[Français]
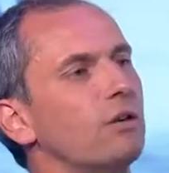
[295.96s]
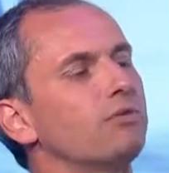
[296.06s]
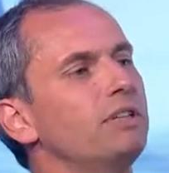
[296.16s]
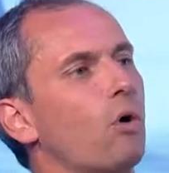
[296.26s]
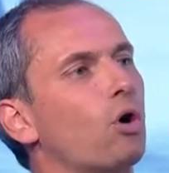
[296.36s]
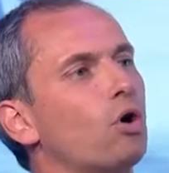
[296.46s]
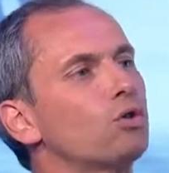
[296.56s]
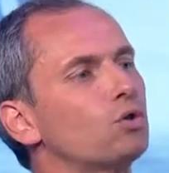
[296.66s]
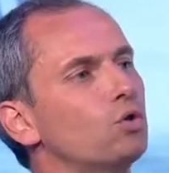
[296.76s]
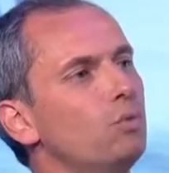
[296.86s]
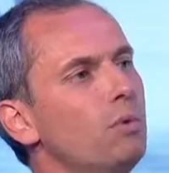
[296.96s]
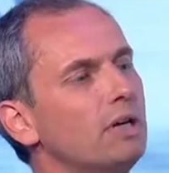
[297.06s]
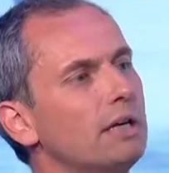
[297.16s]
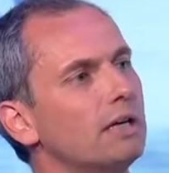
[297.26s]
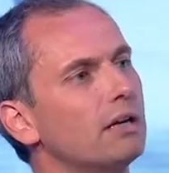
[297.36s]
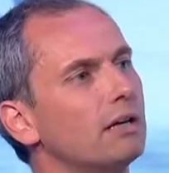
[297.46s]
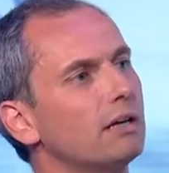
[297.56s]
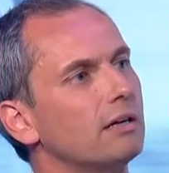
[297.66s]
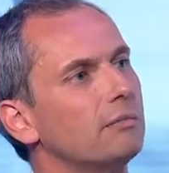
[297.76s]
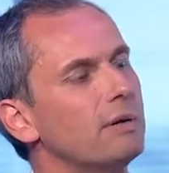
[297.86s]
un film en costume,
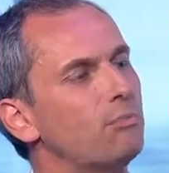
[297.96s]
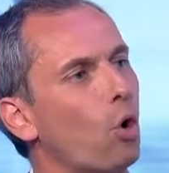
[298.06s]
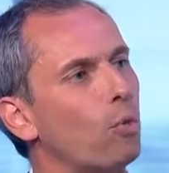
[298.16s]
euh, mais pour